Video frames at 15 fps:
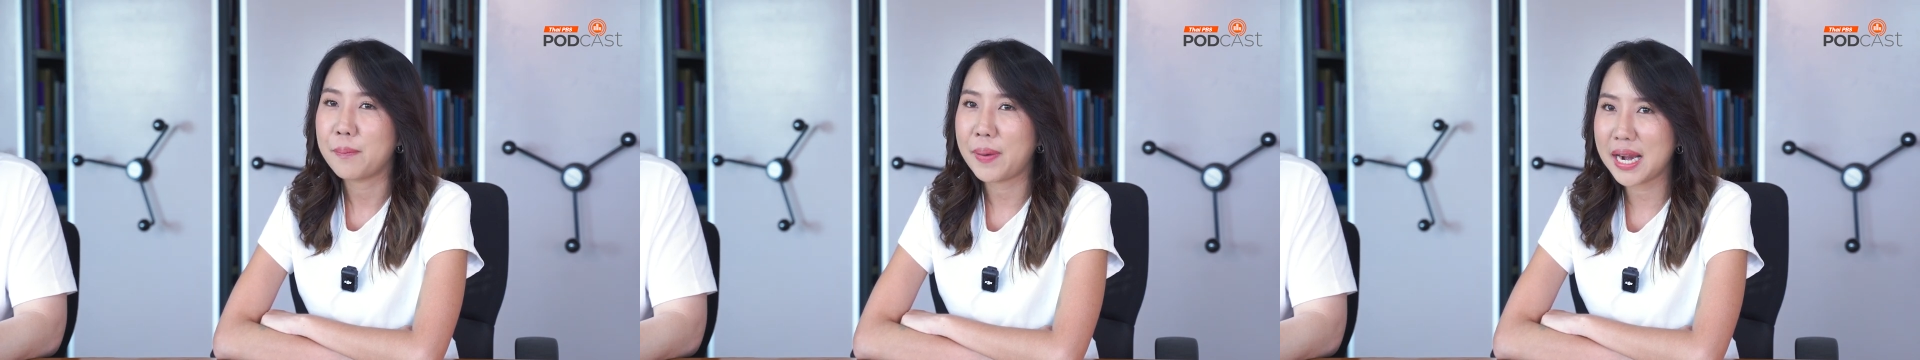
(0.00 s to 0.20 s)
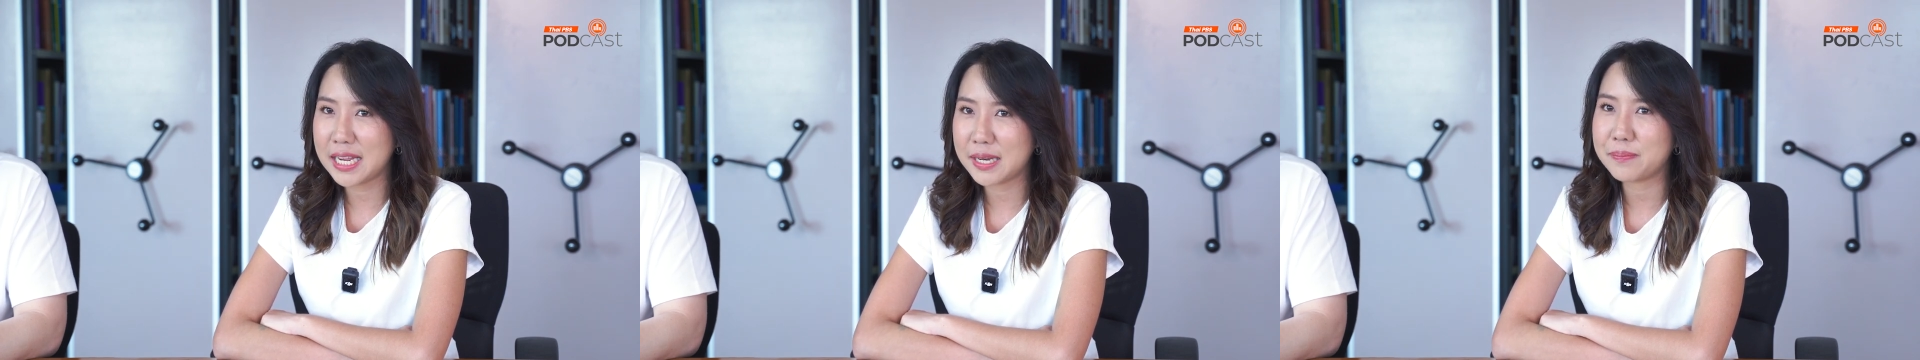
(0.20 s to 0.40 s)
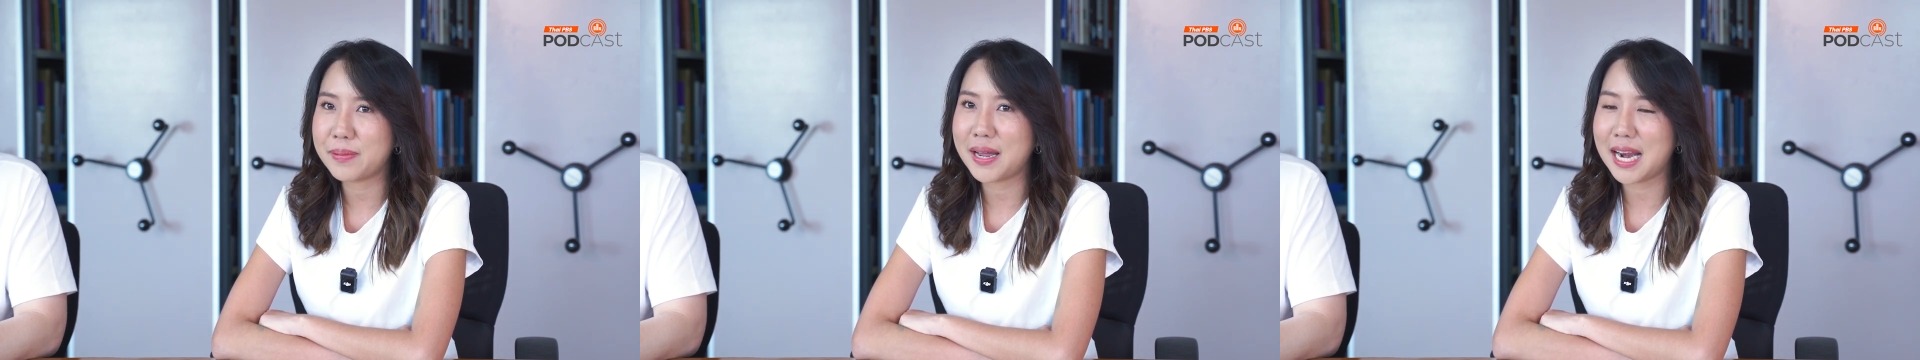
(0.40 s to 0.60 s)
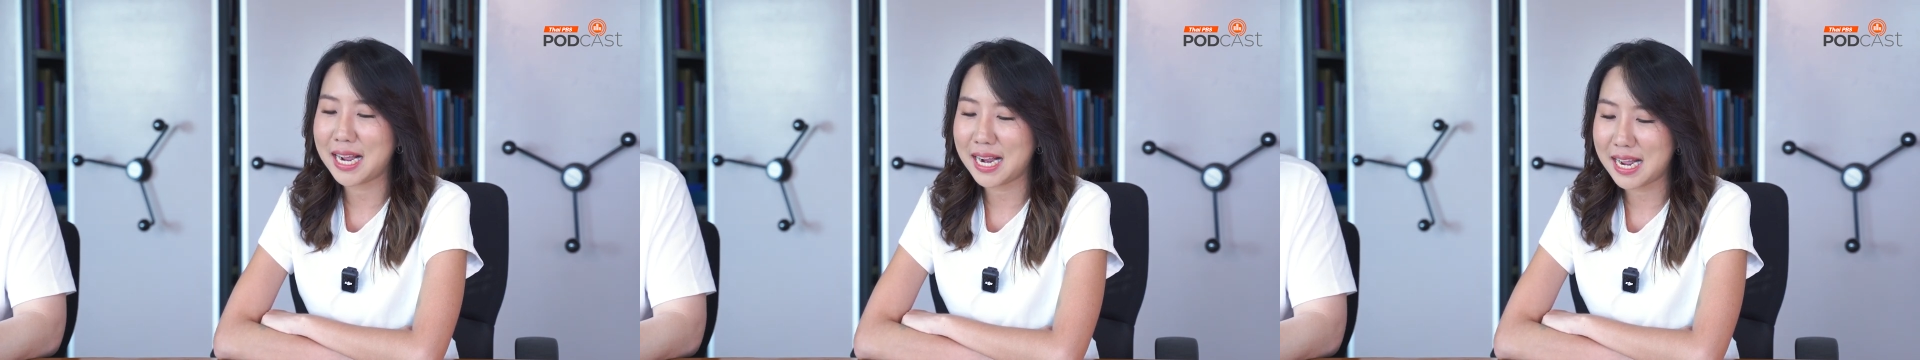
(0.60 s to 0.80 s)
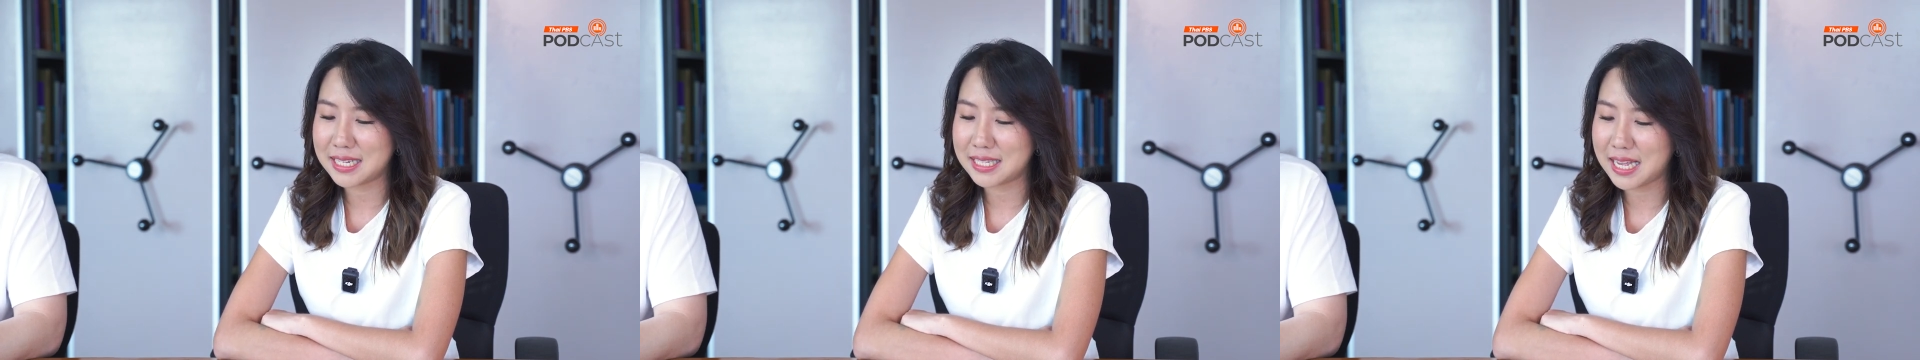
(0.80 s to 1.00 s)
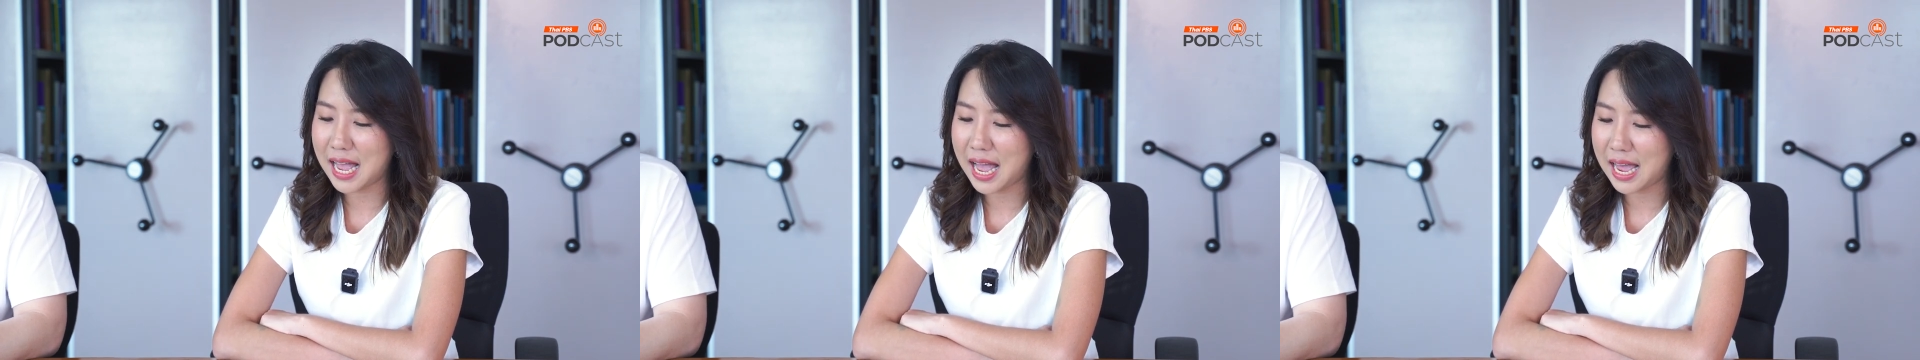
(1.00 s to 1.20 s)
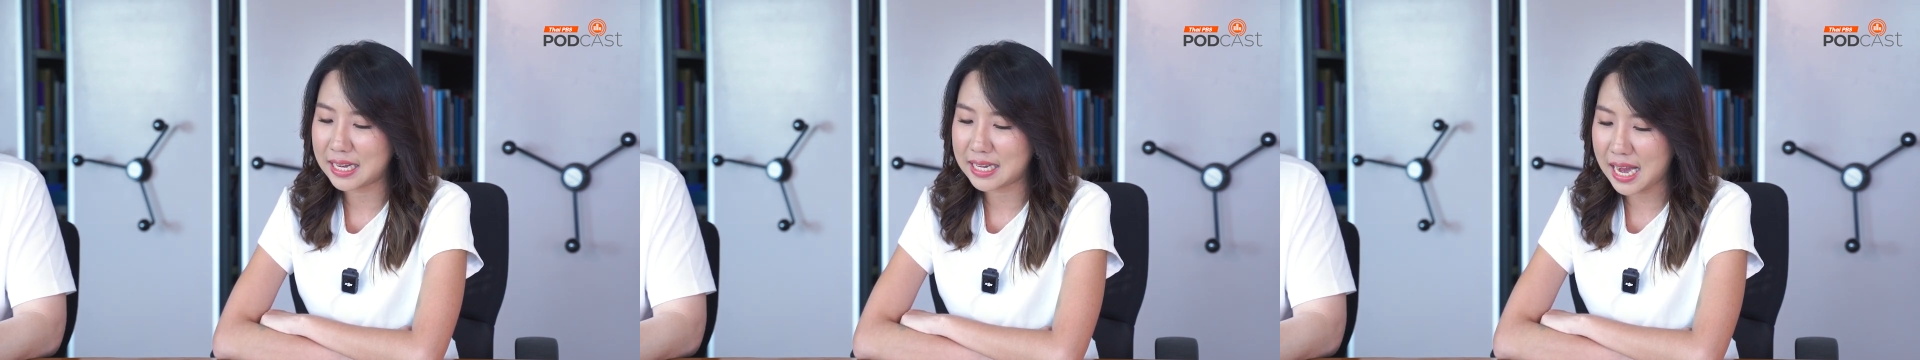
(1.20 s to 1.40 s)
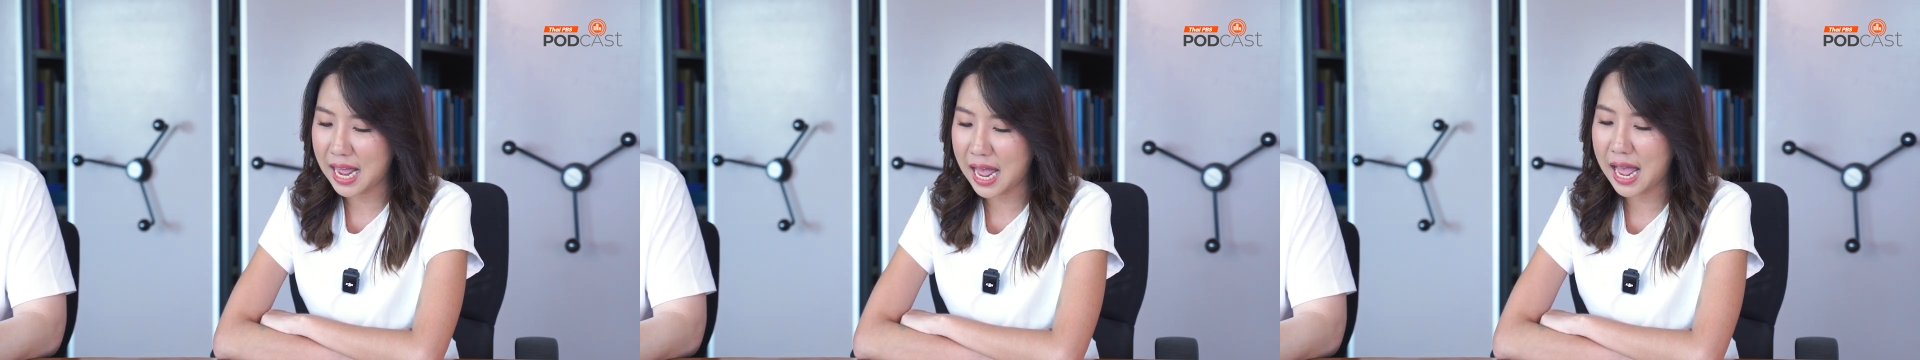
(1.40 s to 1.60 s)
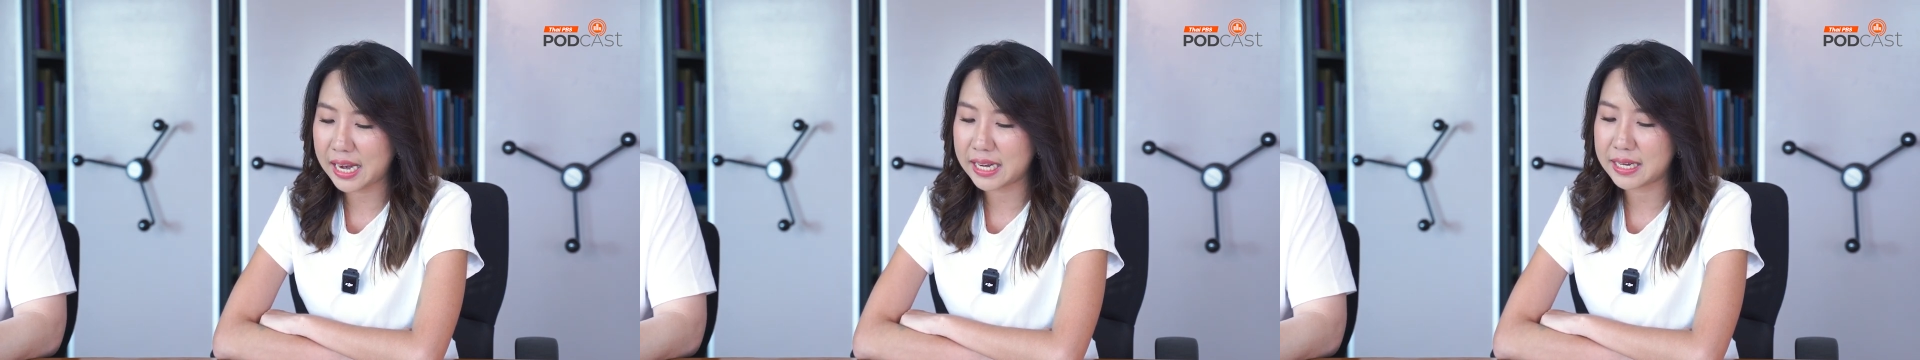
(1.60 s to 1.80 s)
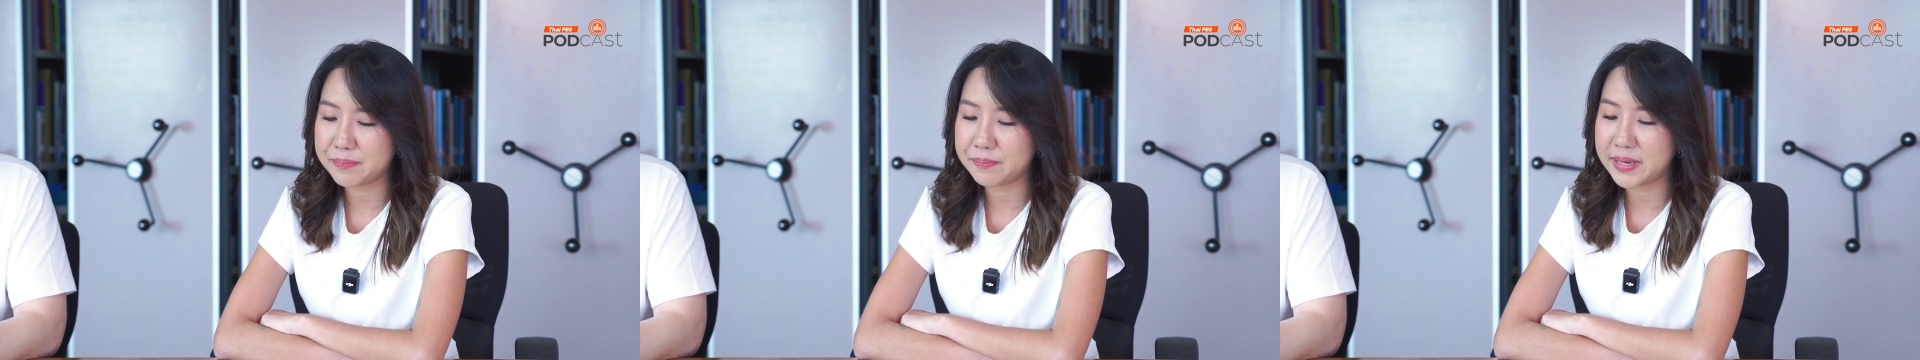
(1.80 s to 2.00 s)
ผลิตพลังงานสะอาดได้
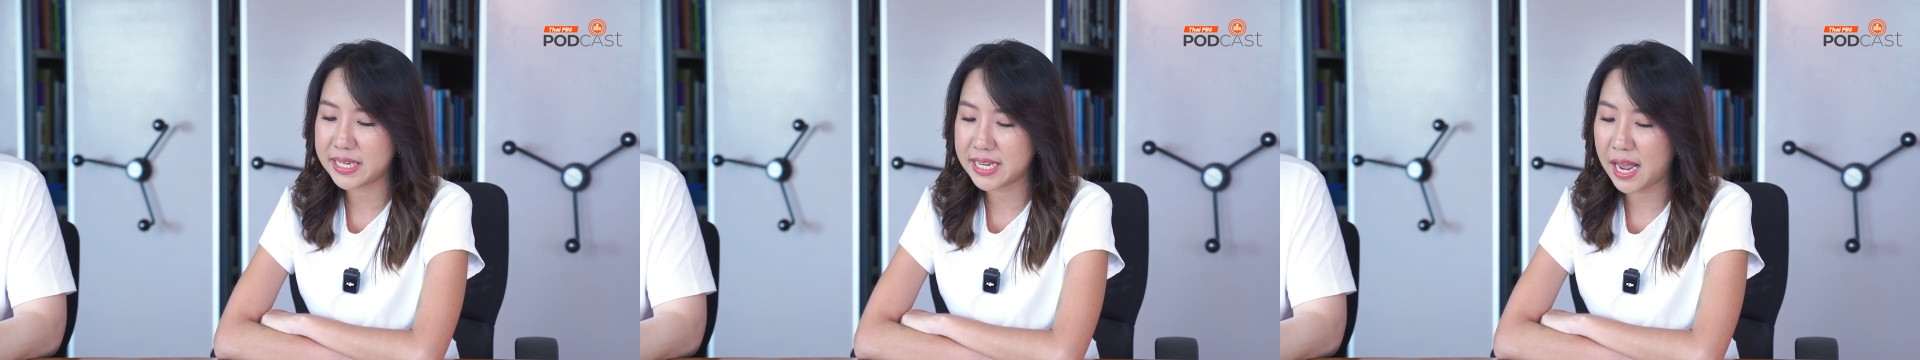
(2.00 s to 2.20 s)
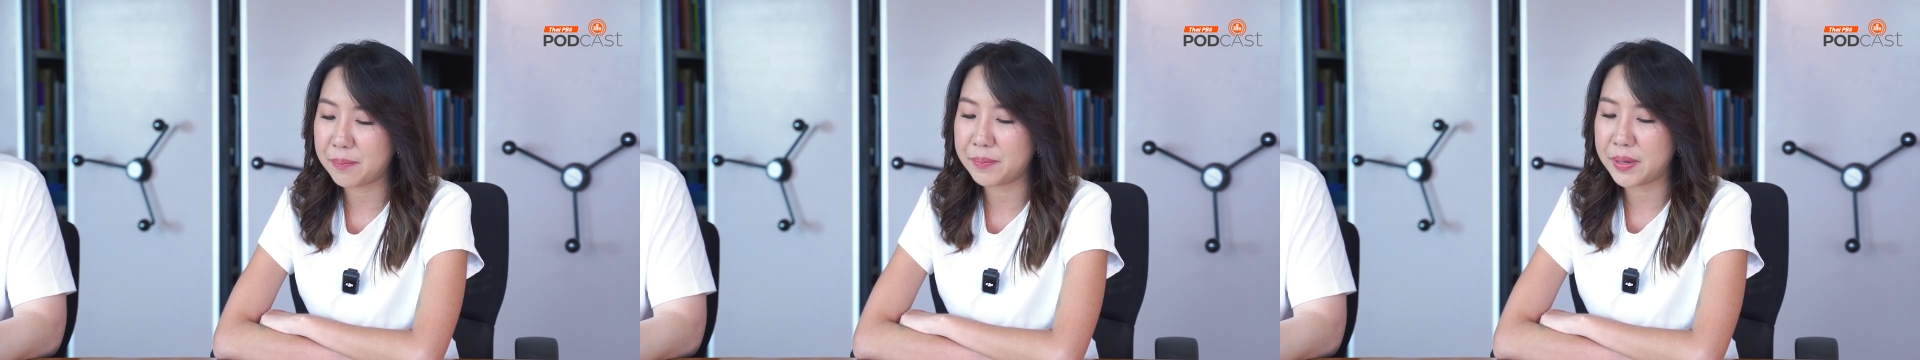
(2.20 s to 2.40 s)
มีอย่าง